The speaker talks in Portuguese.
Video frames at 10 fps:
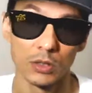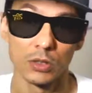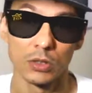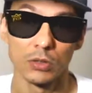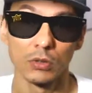
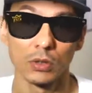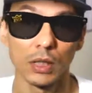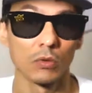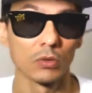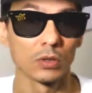E outra
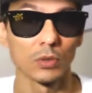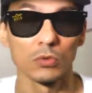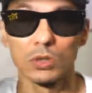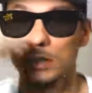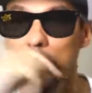coisa, uma
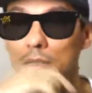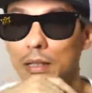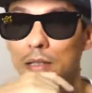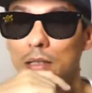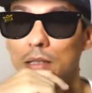notícia aí é
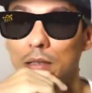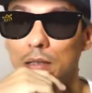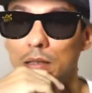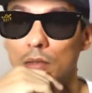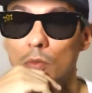que
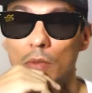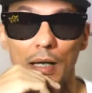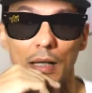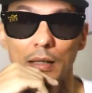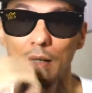
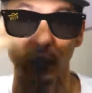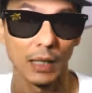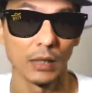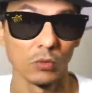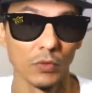complicada, que é aquela
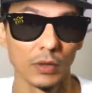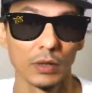nuvem, né?